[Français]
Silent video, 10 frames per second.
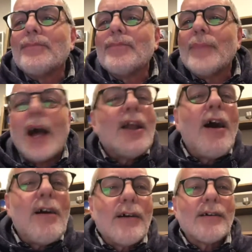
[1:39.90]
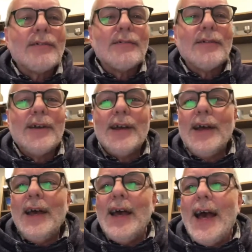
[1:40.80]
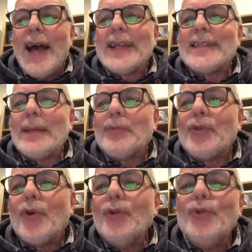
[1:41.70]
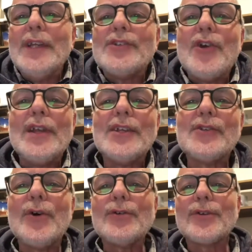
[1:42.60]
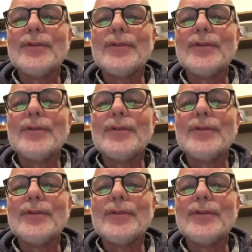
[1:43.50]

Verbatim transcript: Alors, acceptons-nous les uns les autres.